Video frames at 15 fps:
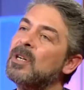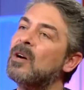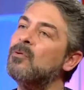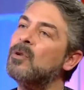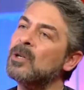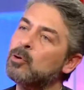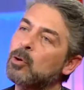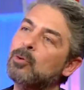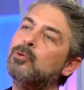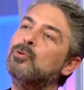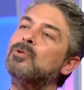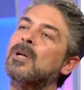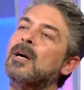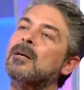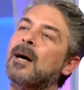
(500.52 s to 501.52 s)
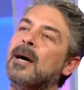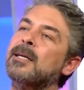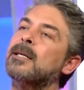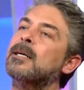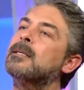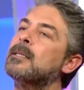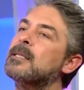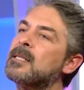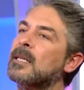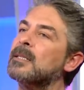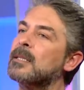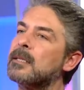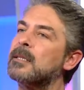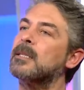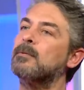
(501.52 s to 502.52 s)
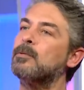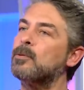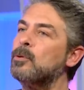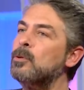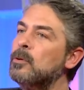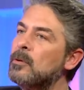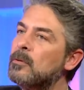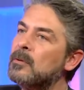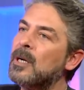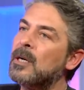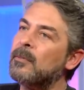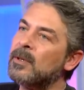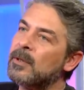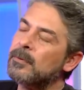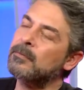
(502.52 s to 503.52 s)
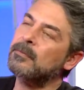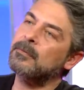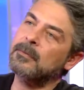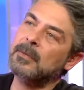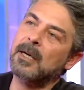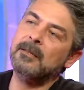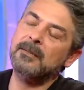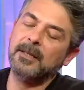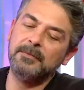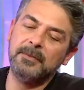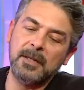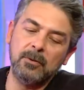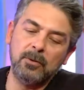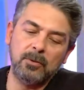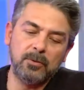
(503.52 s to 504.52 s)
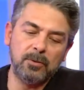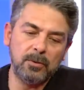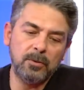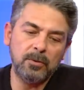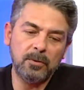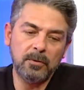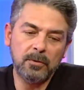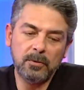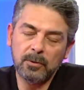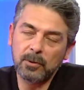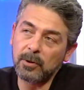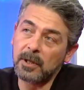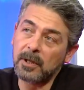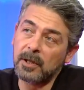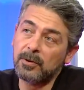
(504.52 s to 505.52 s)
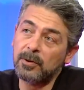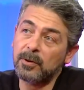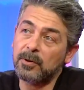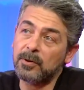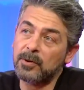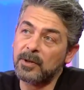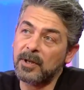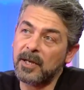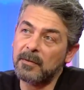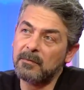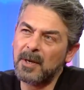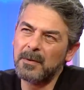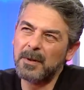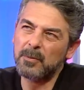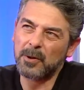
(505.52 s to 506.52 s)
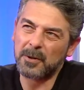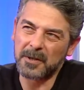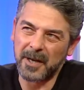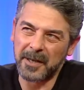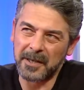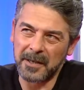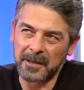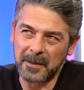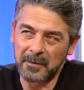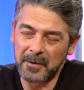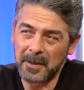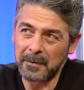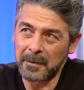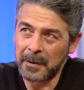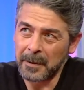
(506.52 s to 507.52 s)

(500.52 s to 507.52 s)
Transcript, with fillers: avukat olduğundan kaynaklı sanırdık bunu. Değil. Ama Antep'ten olduğunu şu an anlıyoruz. Yani. Evet adam, yani. sakin adamdır ama.